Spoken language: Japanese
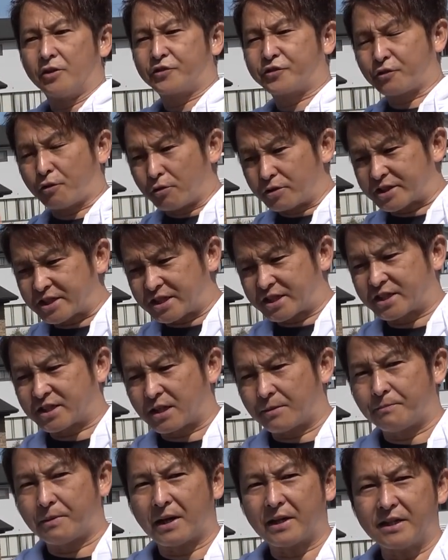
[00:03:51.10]
少しし
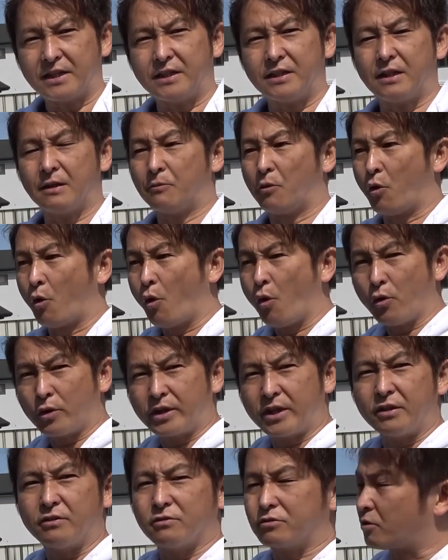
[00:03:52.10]
た馬力でも
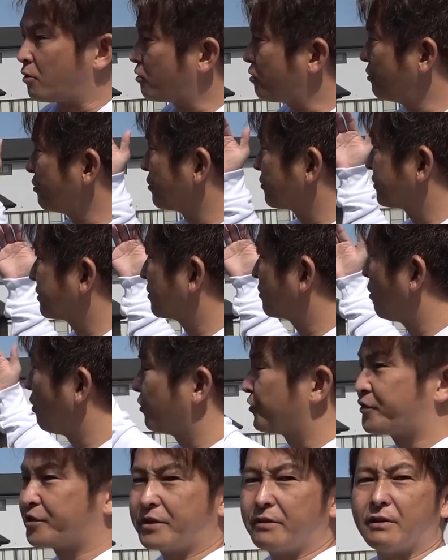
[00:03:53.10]
大きくここの
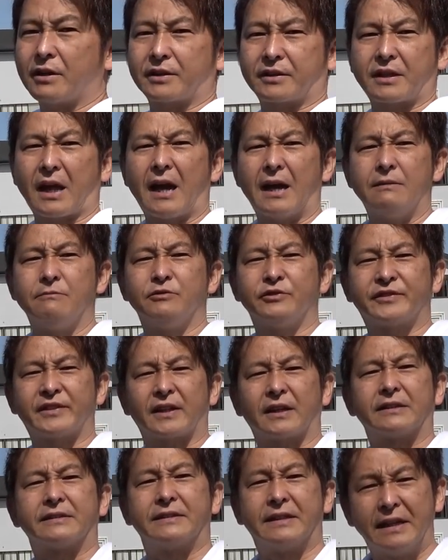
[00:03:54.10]
コースではタイム差が